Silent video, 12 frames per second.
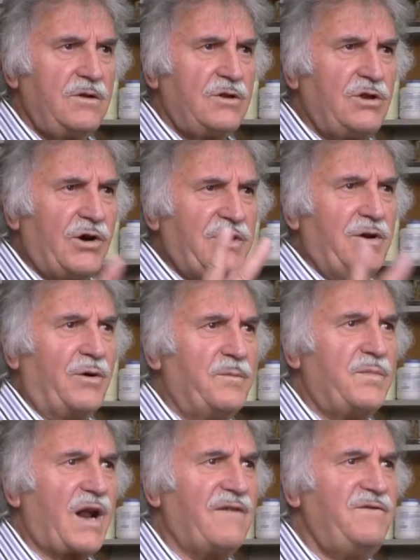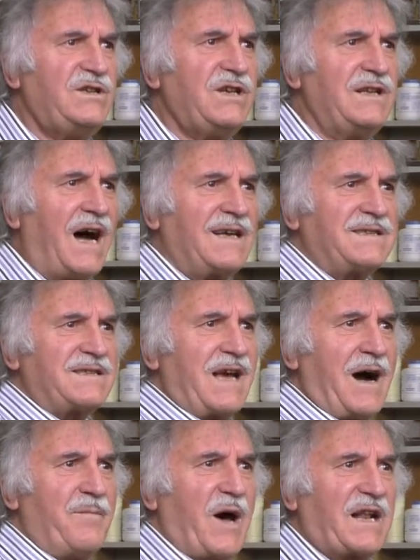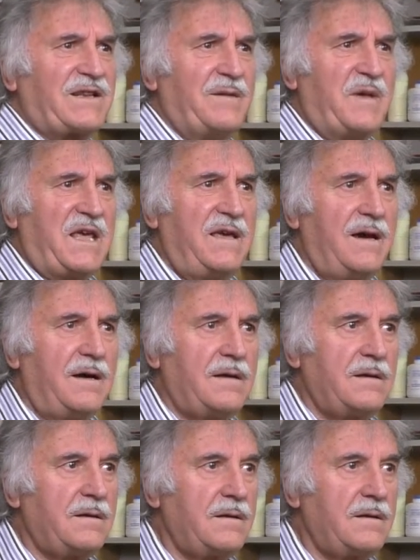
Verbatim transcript: doi ombra avvicinasse a parte mia.